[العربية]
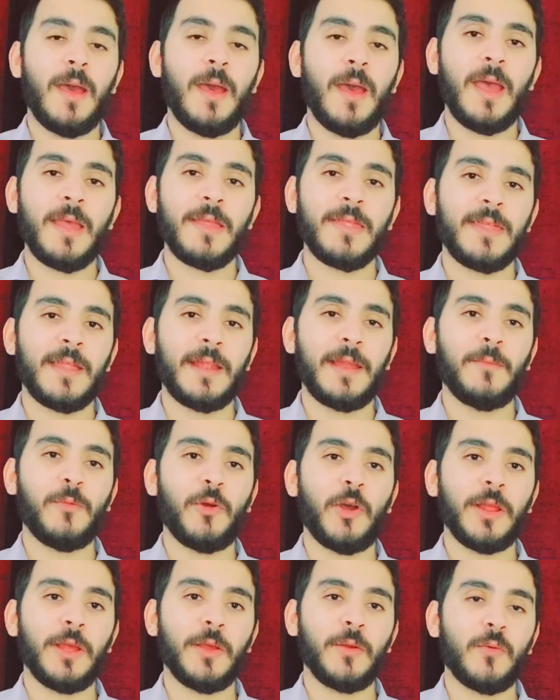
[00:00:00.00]
السلام
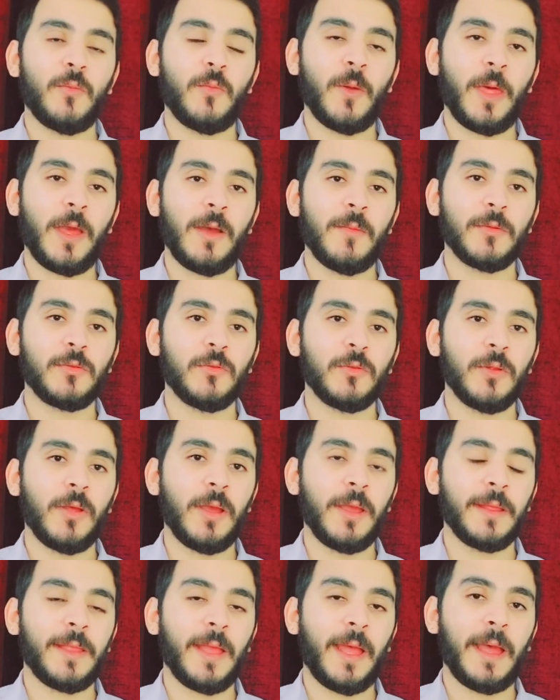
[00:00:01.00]
عليكم ورحمة
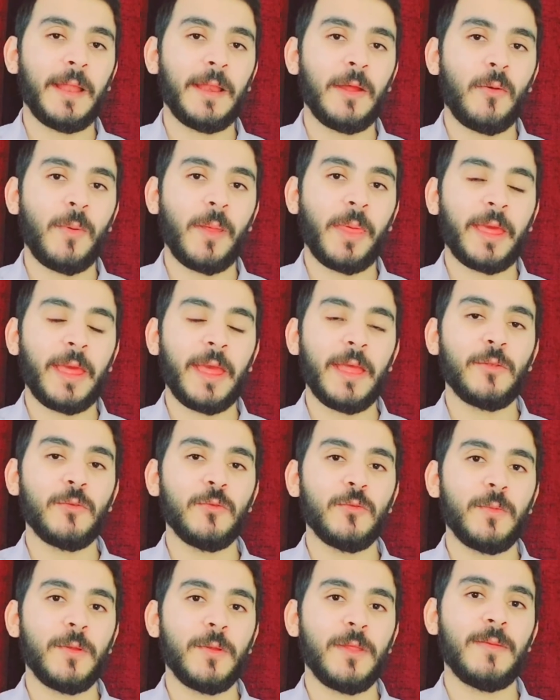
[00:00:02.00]
الله تعالى
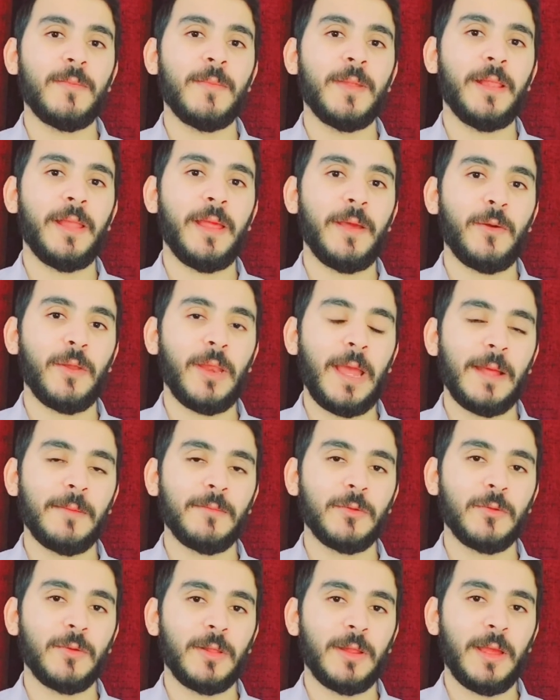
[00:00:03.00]
وبركاته بسم الله
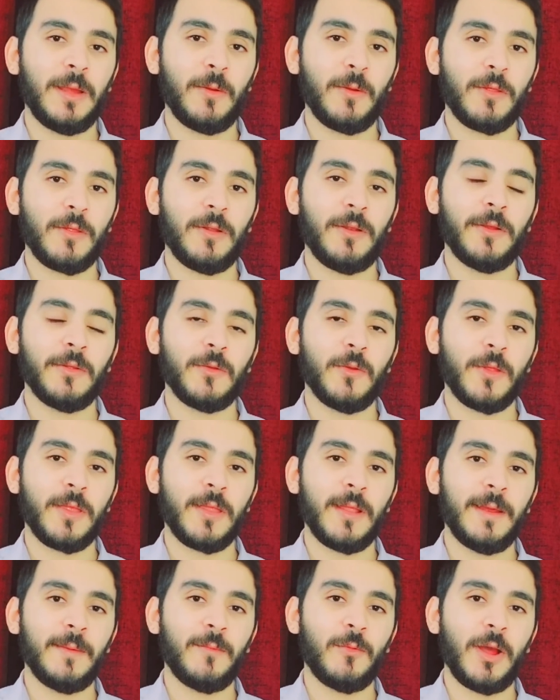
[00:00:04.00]
والحمد لله والصلاة
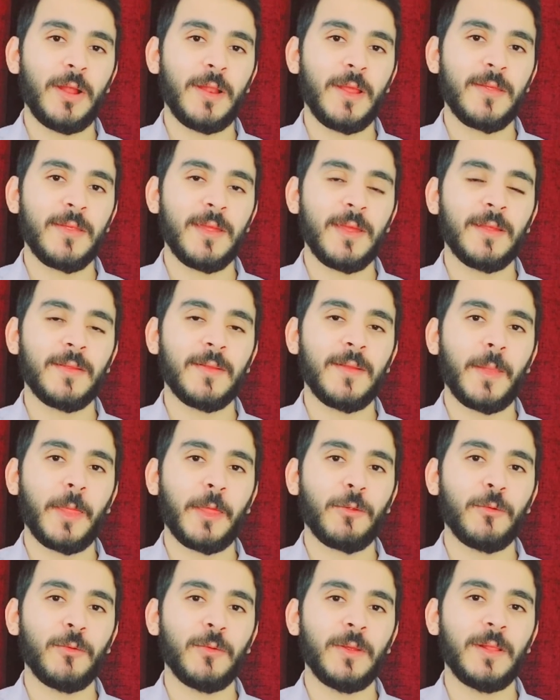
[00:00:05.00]
والسلام على سيدنا
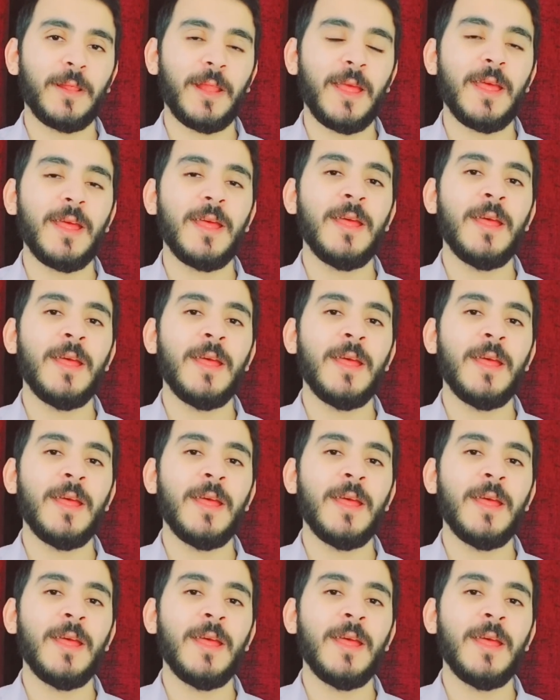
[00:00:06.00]
رسول الله